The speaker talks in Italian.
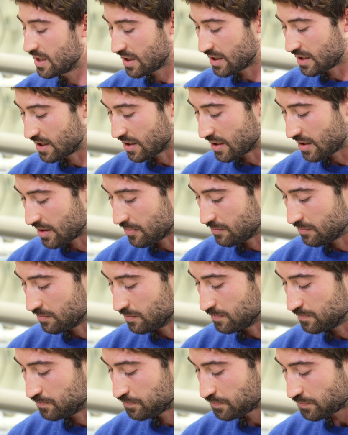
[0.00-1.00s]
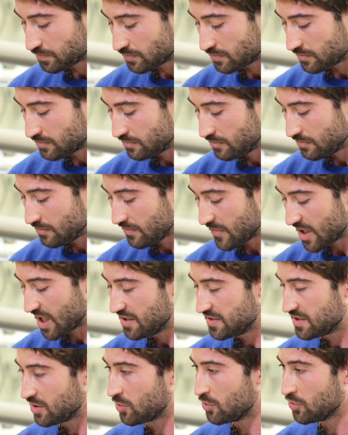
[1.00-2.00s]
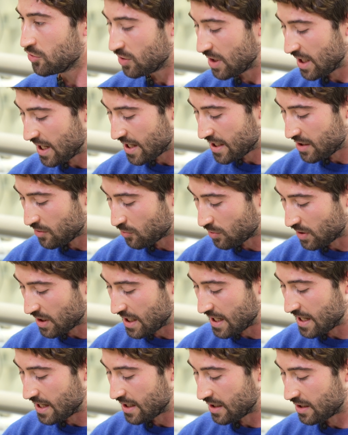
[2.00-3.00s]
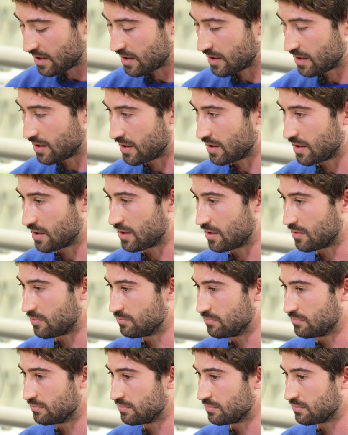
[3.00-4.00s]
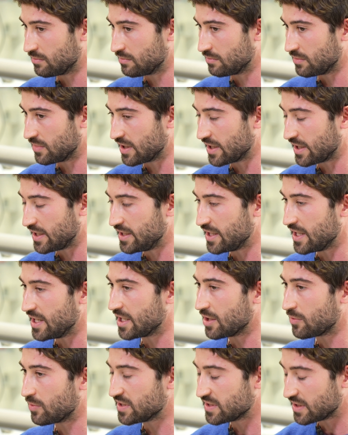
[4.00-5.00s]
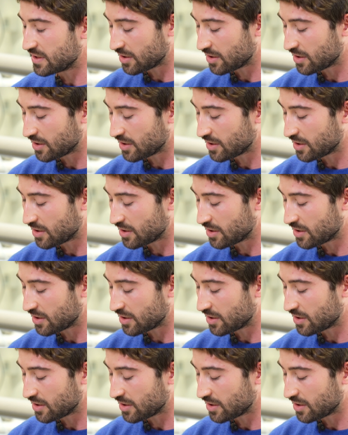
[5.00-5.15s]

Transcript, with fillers: Ehm, secondo lei quale, eh, ritiene che questa